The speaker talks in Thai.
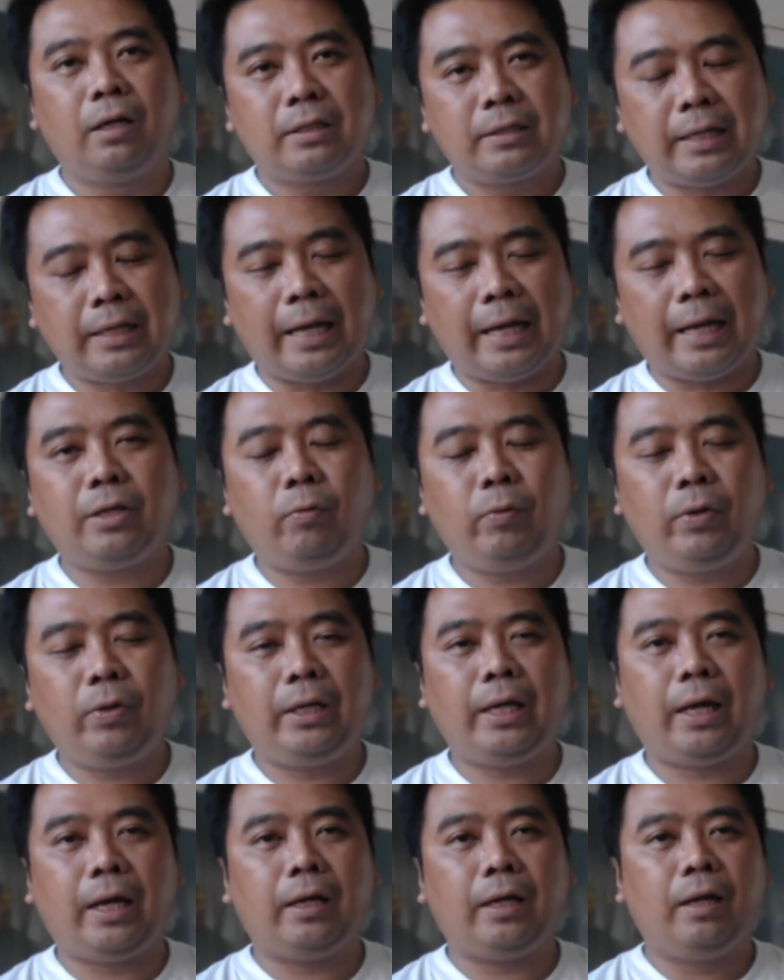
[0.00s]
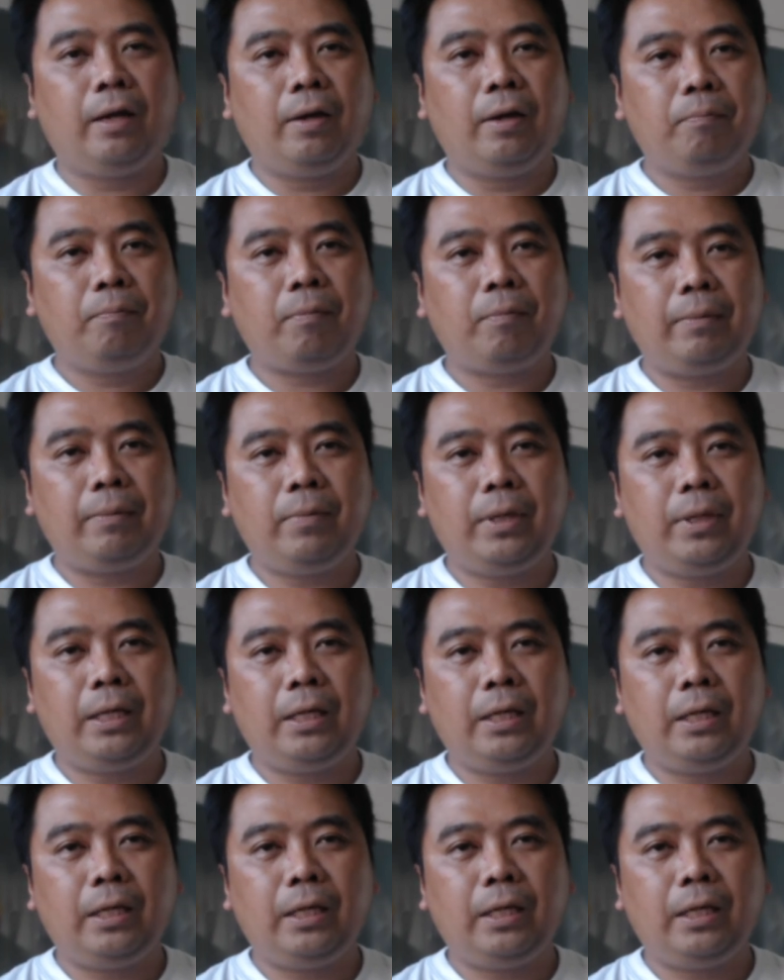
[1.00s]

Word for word: สาย service เนี่ย มันมี